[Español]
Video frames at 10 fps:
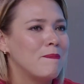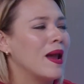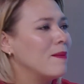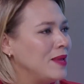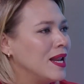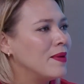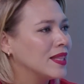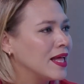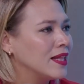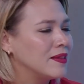Para mí, la
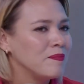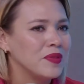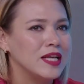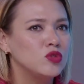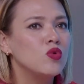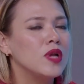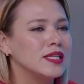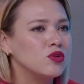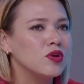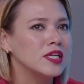verdad, eso,
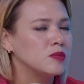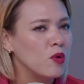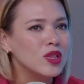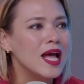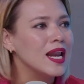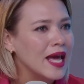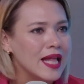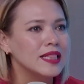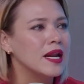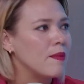responde al gran